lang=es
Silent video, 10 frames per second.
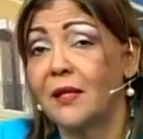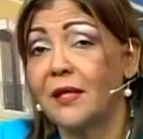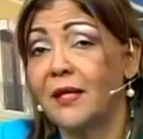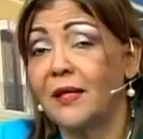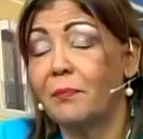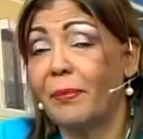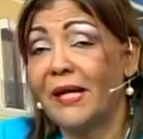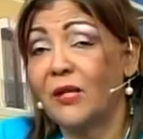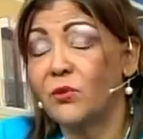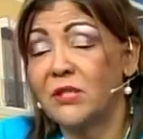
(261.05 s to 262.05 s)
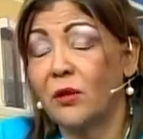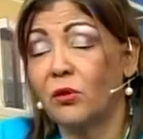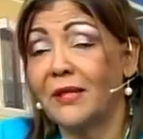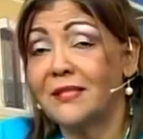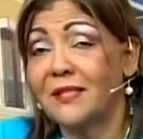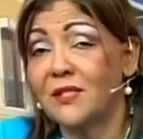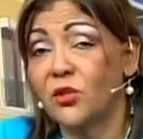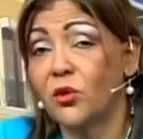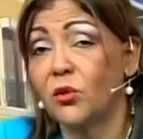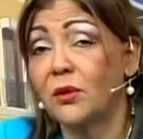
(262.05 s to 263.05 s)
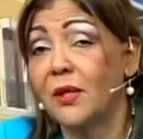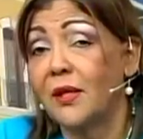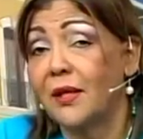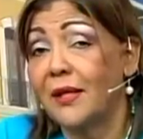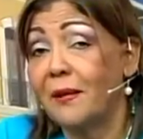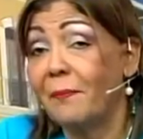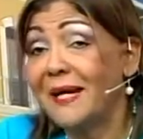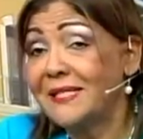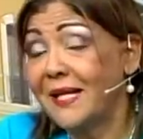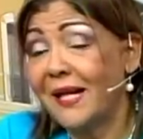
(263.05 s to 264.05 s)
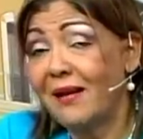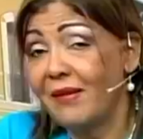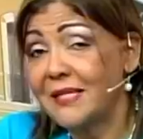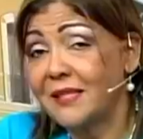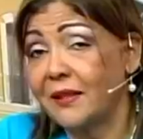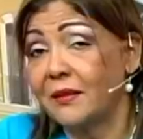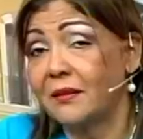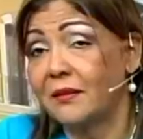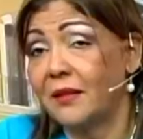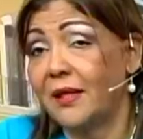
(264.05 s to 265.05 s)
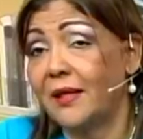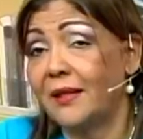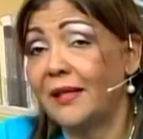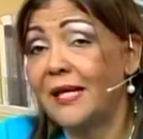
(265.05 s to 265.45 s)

que para nuestra organización eh, va a ser la base de,